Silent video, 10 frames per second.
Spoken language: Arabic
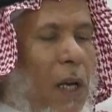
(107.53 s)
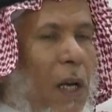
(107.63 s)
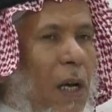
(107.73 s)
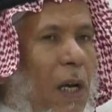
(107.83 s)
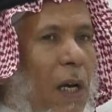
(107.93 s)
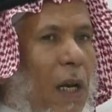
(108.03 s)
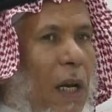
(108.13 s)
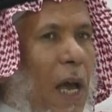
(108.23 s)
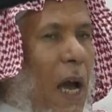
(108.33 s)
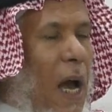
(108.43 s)
آه،
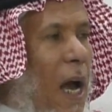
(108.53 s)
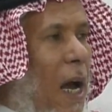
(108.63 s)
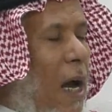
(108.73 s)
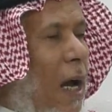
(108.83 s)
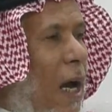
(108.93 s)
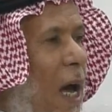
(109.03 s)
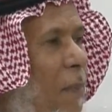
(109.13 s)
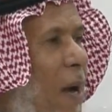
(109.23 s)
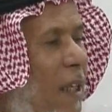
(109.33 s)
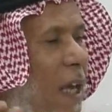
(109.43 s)
لها
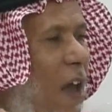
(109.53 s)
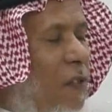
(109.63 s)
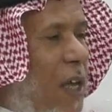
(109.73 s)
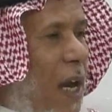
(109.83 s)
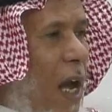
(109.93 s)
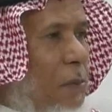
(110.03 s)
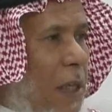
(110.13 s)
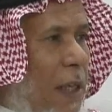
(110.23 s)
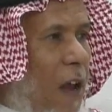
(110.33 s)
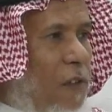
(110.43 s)
4000 سنة
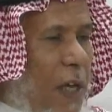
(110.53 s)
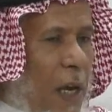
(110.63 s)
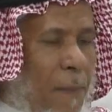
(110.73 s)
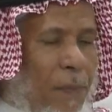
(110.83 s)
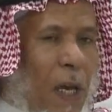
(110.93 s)
5000 سنة